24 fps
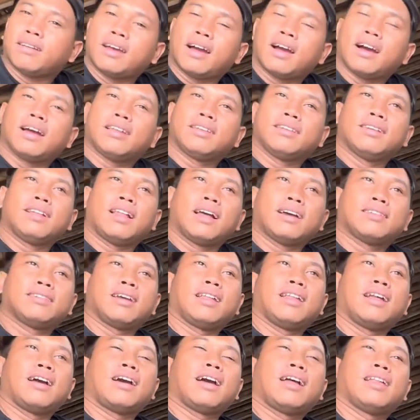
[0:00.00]
yang akan
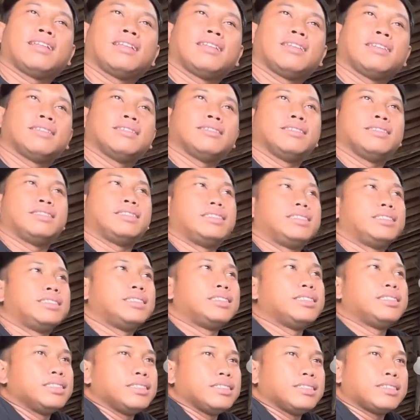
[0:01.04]
dilaksanakan uh,
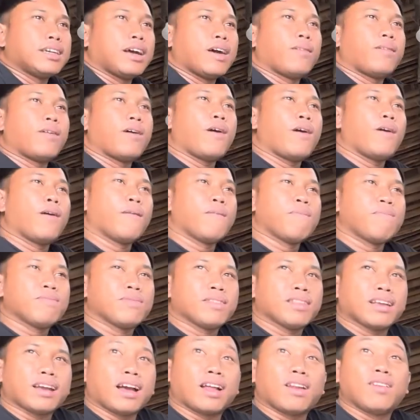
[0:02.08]
insya Allah
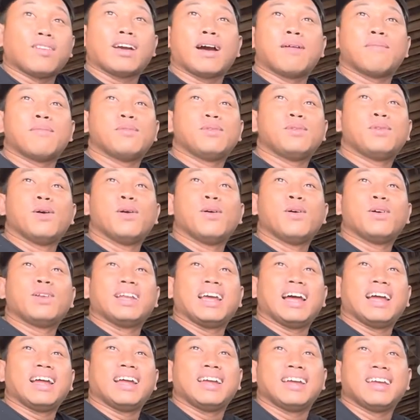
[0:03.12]
kalau nggak mundur
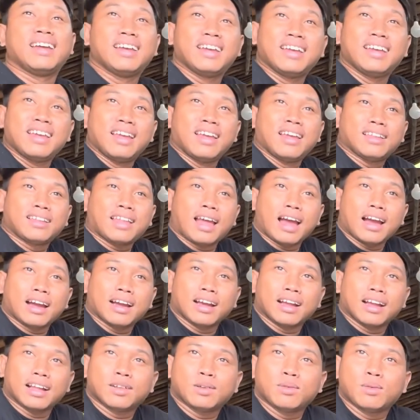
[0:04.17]
ya
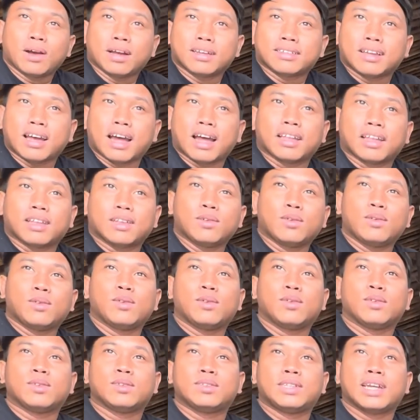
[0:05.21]
tanggal 21
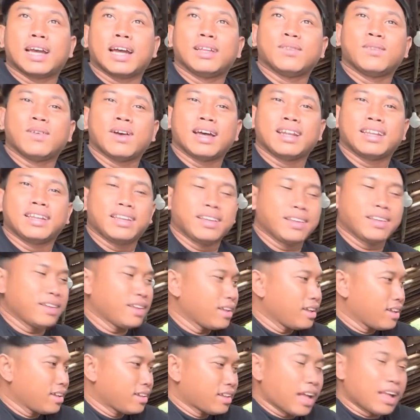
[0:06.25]
Januari
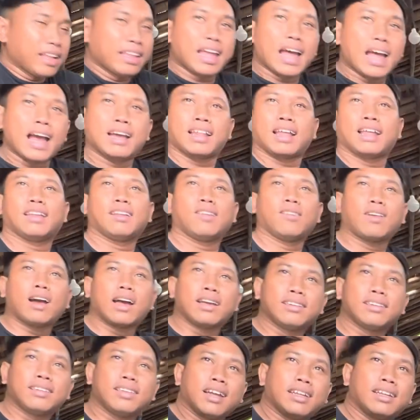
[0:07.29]
datang nanti
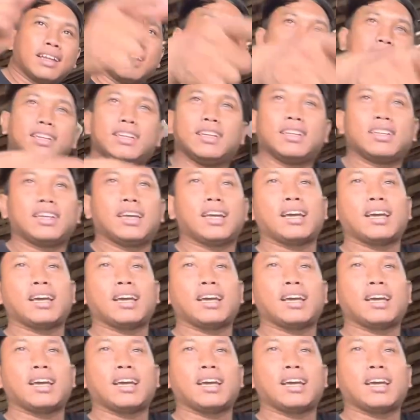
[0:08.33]
lokasinya ada di